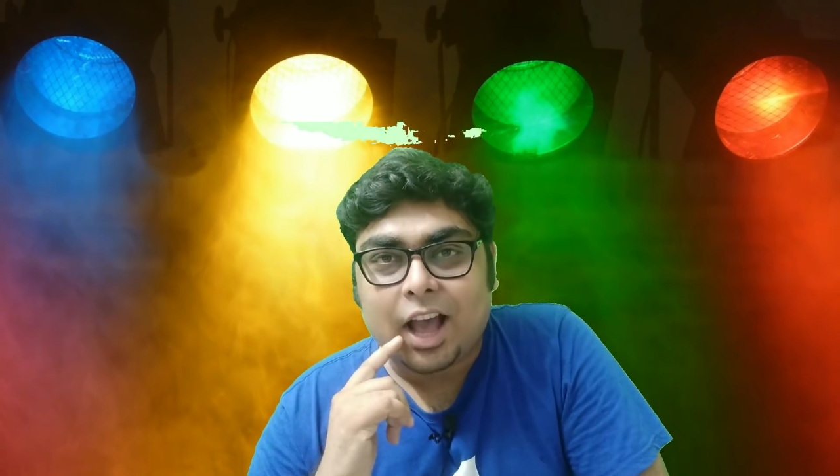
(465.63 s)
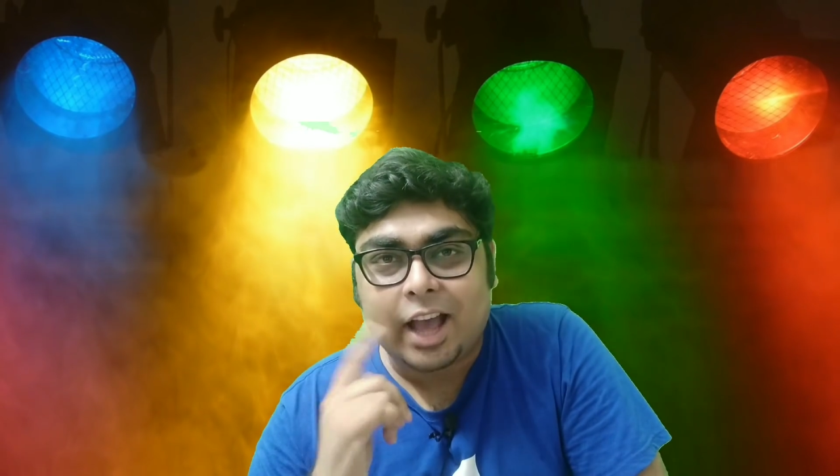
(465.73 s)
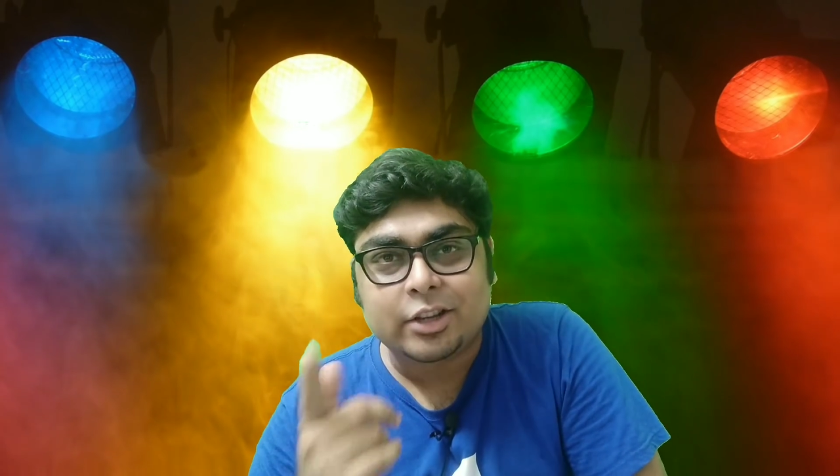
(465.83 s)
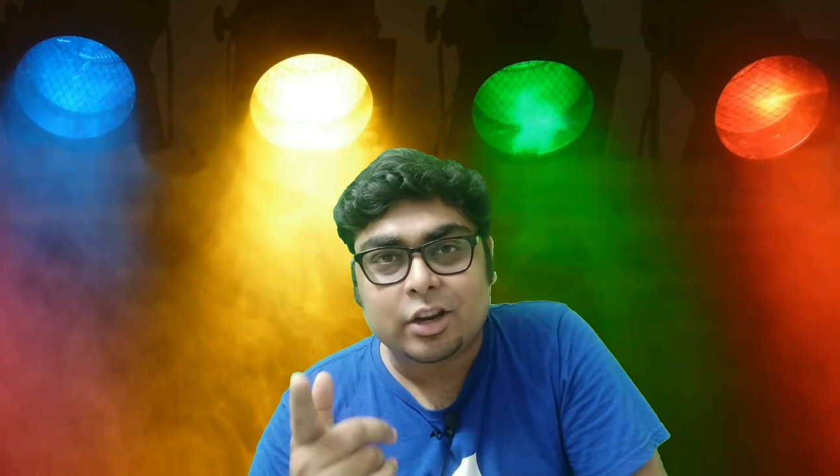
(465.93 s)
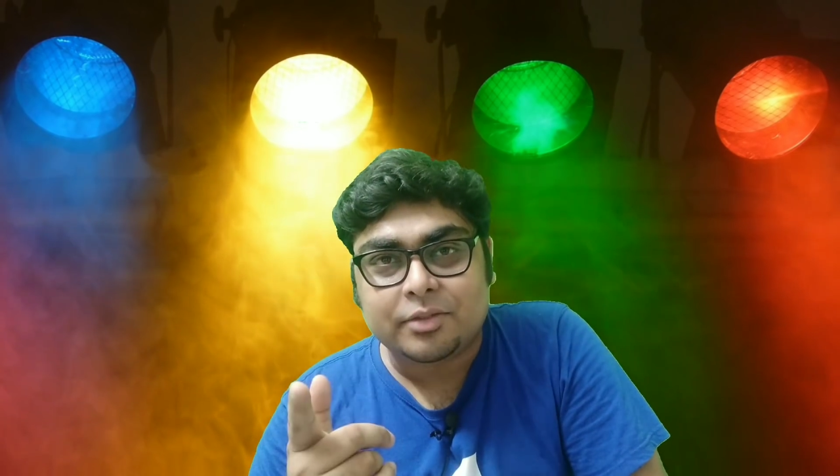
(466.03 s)

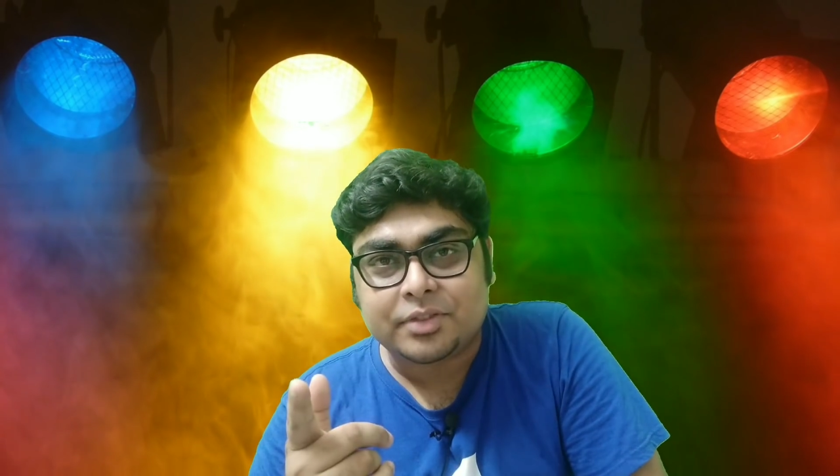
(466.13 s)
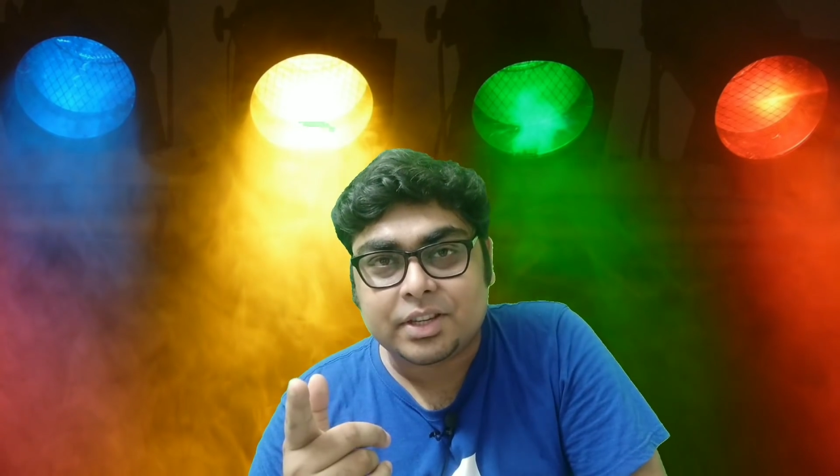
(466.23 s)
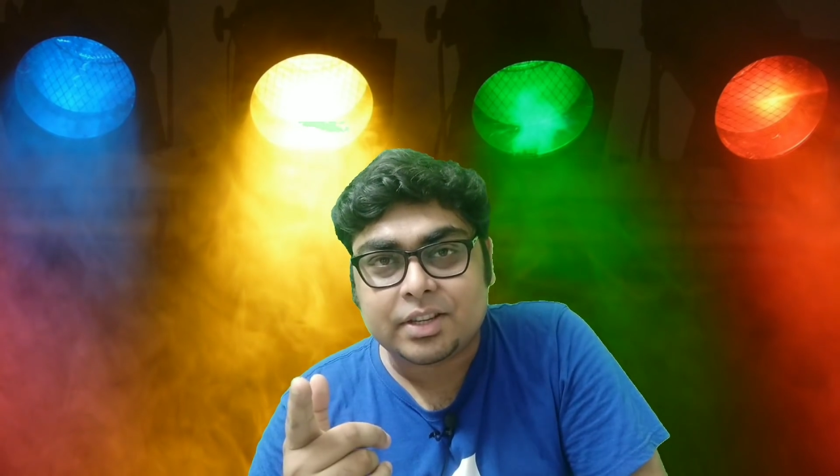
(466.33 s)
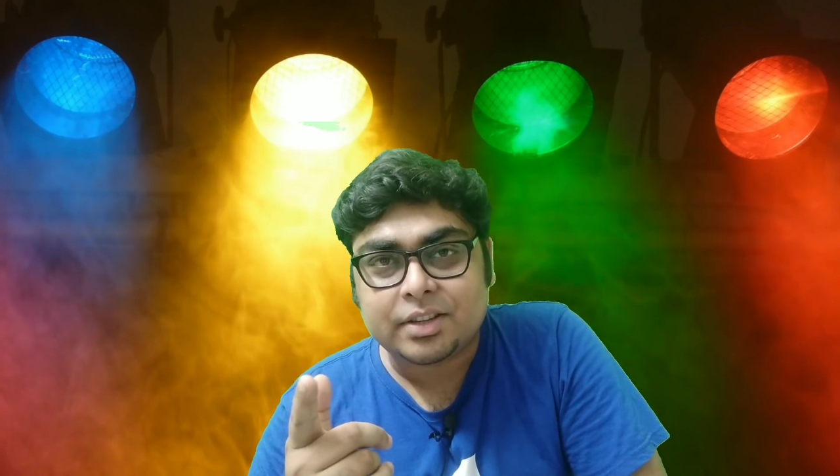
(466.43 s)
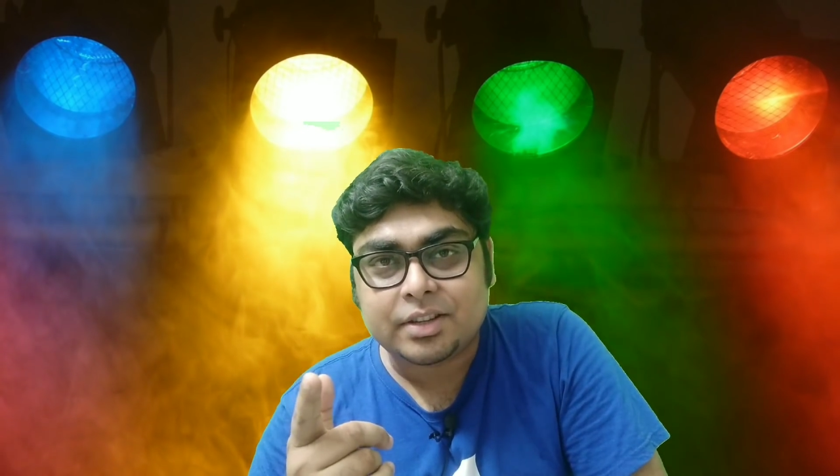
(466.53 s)
আইজল
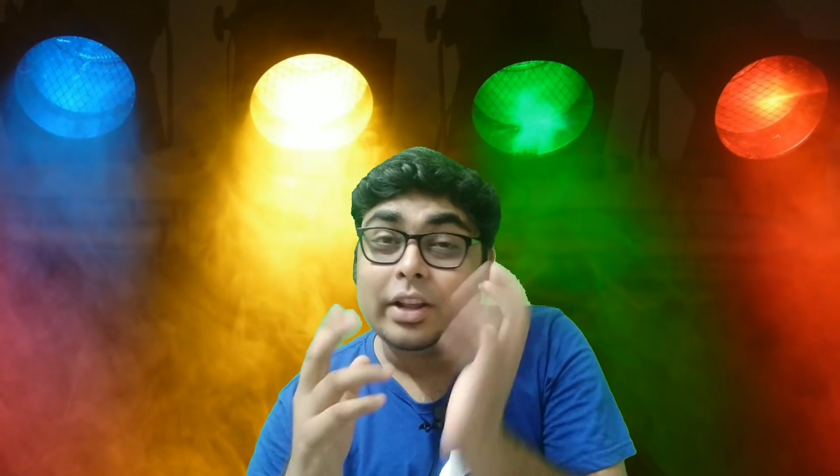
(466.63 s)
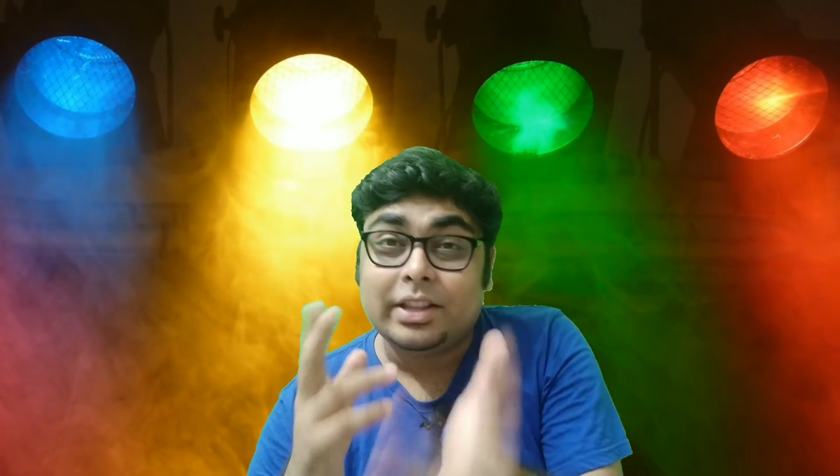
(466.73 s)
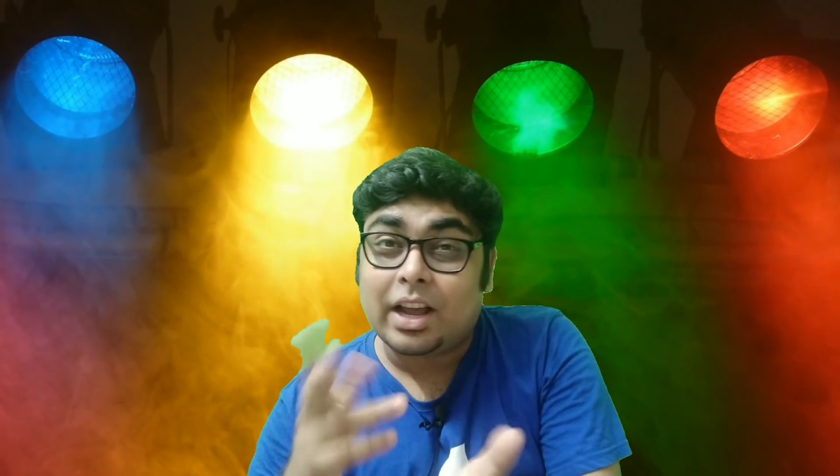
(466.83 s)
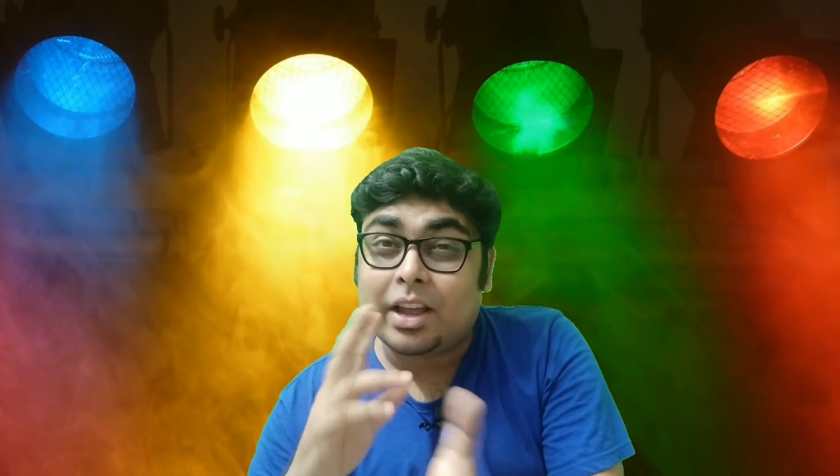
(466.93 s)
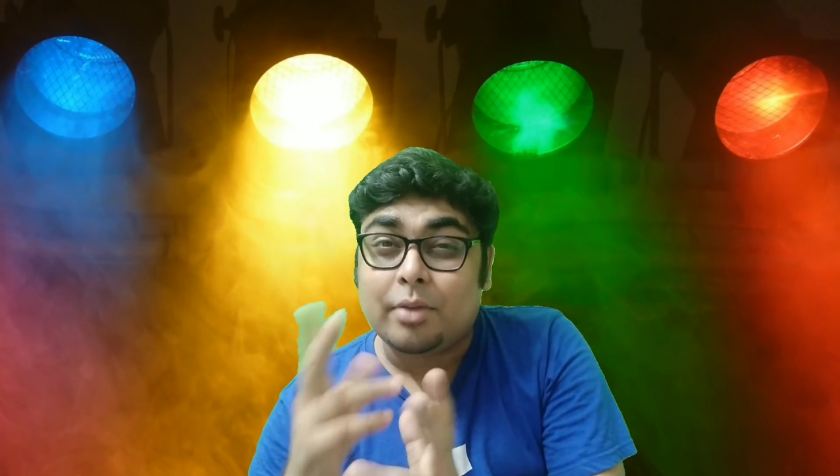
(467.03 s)
এফসি
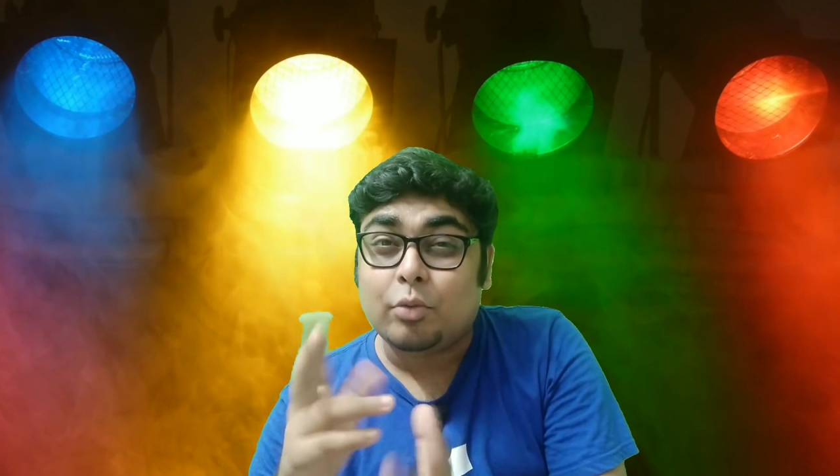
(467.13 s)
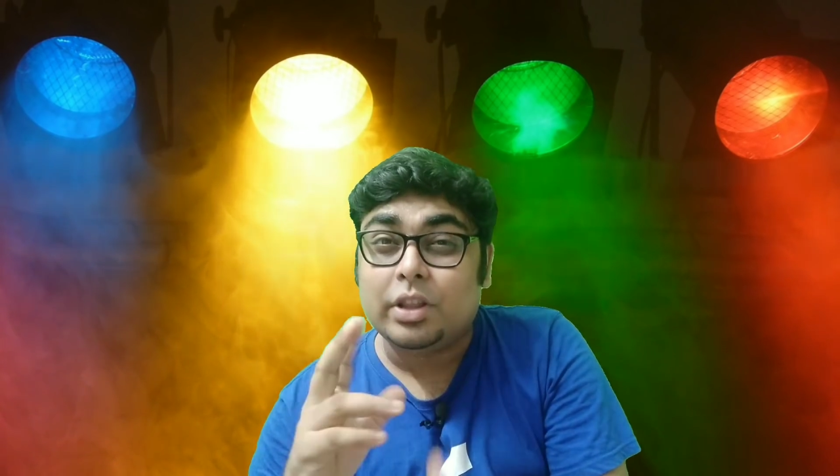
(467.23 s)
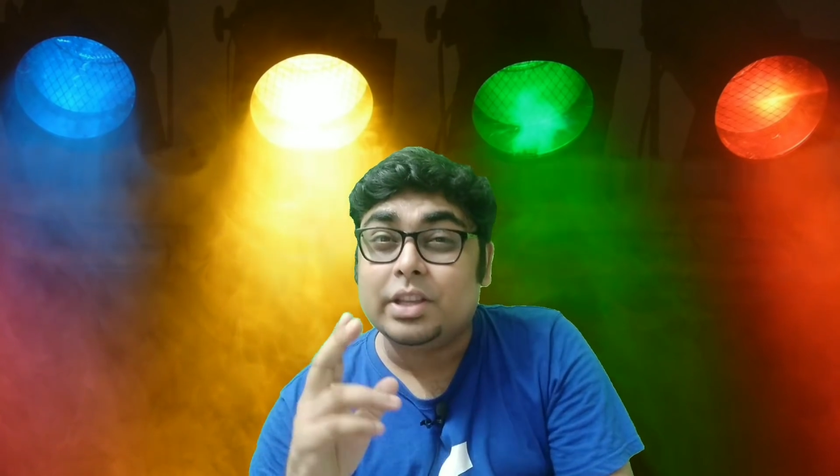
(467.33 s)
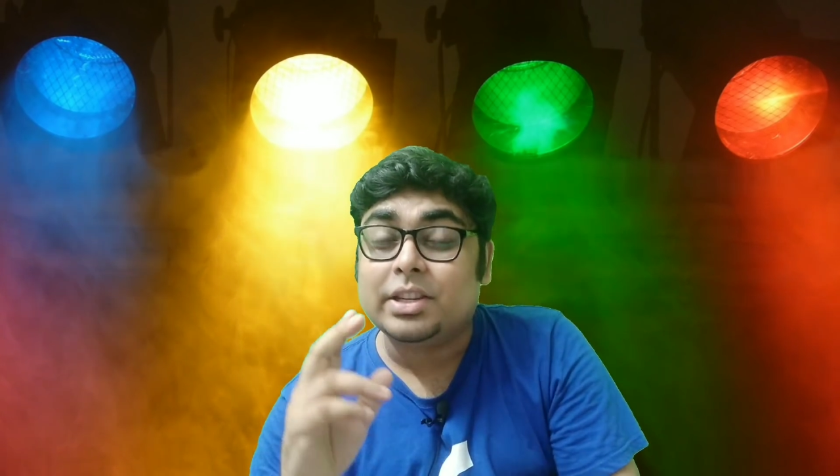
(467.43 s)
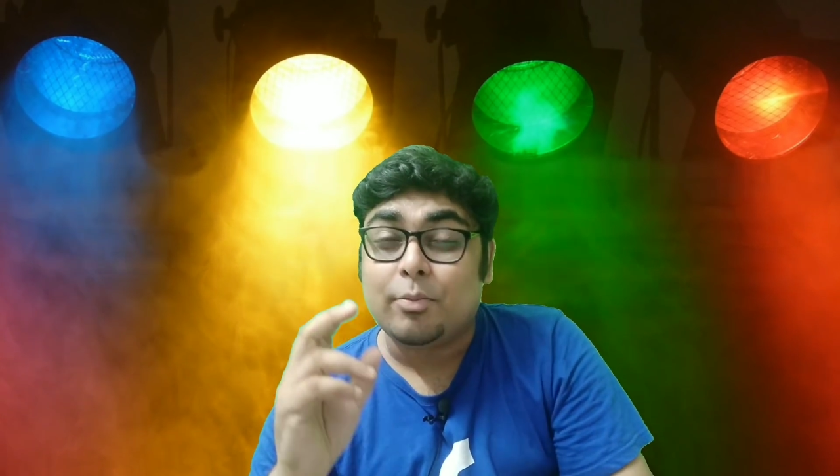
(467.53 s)
অনেকদিন আগে আমি
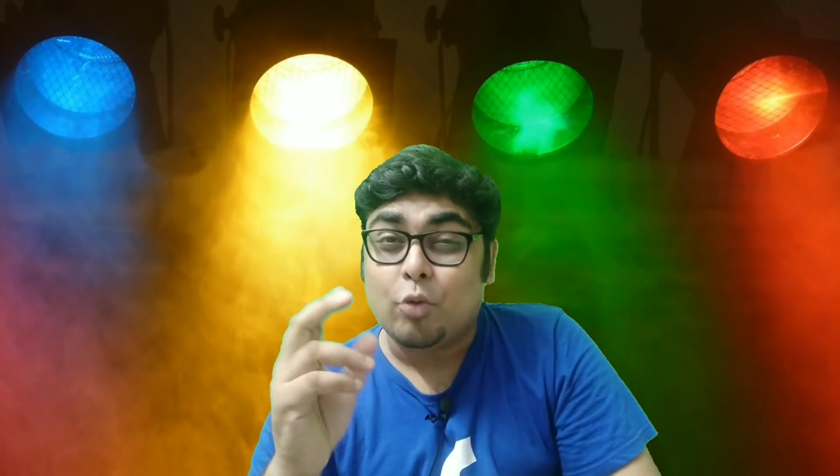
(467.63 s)
বলে দিয়েছিলাম